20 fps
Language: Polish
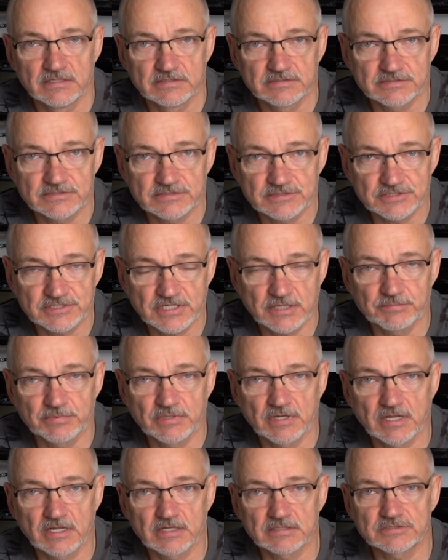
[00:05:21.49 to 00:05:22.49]

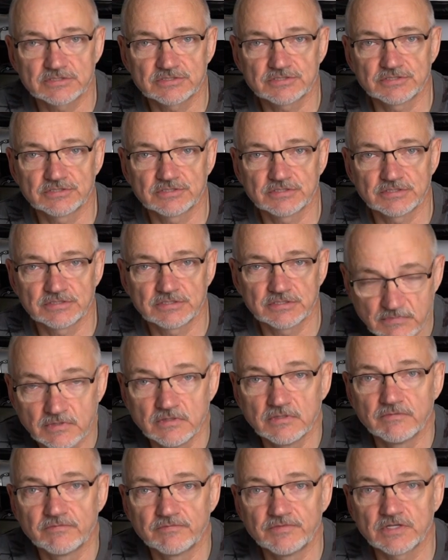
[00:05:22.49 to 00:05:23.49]
strzebla czy
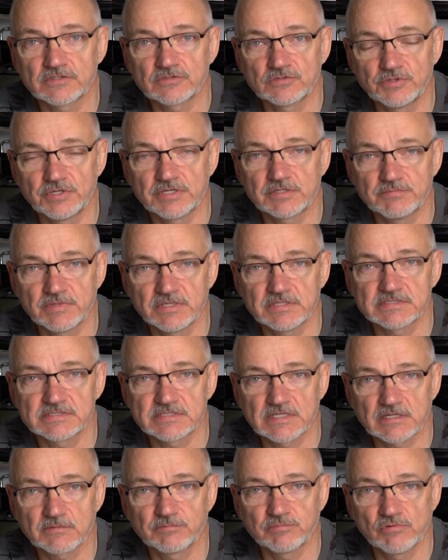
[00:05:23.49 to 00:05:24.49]
w niektórych
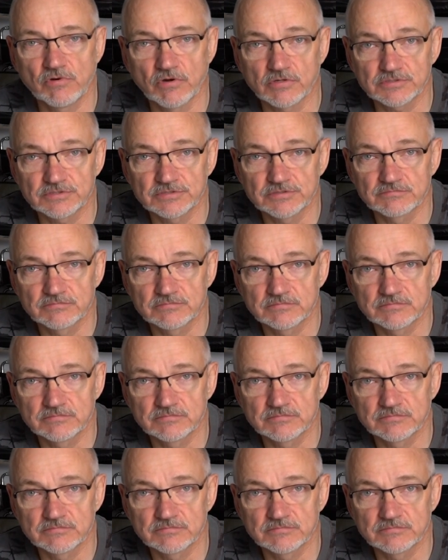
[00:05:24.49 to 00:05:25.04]
miejscach płoć.